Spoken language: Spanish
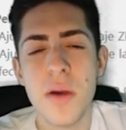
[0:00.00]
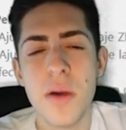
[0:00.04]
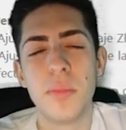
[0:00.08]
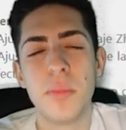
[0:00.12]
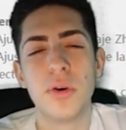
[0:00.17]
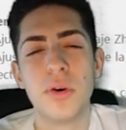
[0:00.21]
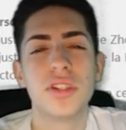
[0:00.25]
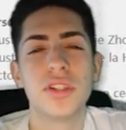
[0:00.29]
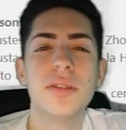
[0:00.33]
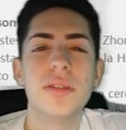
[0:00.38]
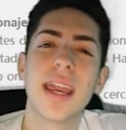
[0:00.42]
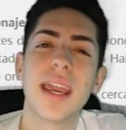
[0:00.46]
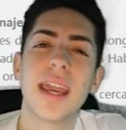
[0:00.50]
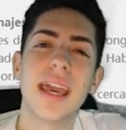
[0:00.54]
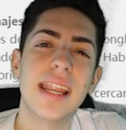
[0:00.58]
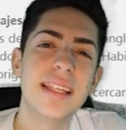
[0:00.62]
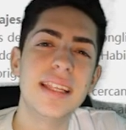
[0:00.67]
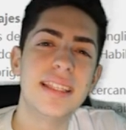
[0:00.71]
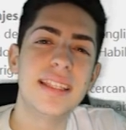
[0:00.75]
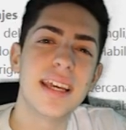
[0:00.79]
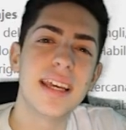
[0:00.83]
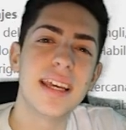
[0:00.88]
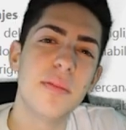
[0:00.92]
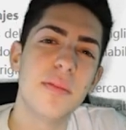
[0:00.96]
por si me
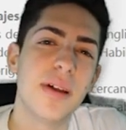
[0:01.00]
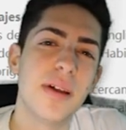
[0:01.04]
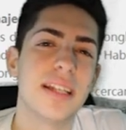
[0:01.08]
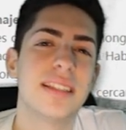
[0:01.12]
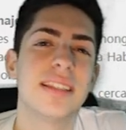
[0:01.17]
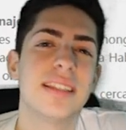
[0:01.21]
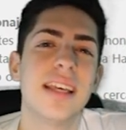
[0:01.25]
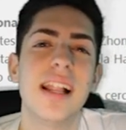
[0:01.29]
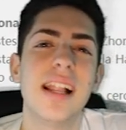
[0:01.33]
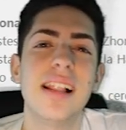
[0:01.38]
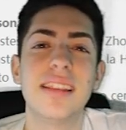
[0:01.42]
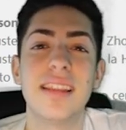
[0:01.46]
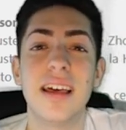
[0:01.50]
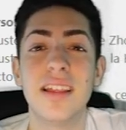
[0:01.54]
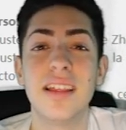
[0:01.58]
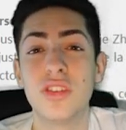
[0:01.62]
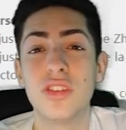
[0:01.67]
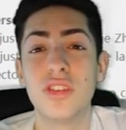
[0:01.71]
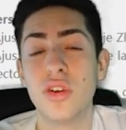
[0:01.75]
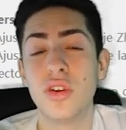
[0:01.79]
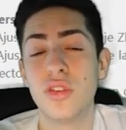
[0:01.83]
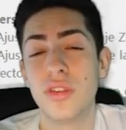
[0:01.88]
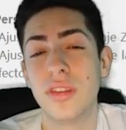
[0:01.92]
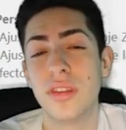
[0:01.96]
queréis seguir para estar al
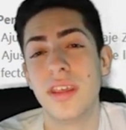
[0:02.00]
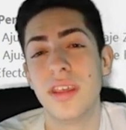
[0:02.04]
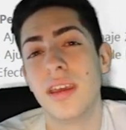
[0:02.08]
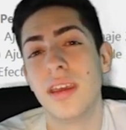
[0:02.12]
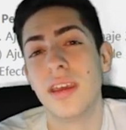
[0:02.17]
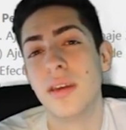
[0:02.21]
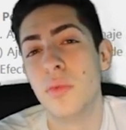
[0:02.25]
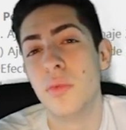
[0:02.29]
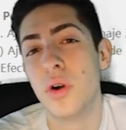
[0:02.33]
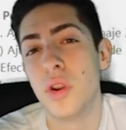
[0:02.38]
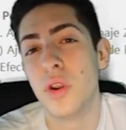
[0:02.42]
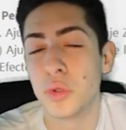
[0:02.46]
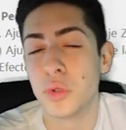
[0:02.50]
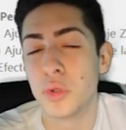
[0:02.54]
tanto de, bueno,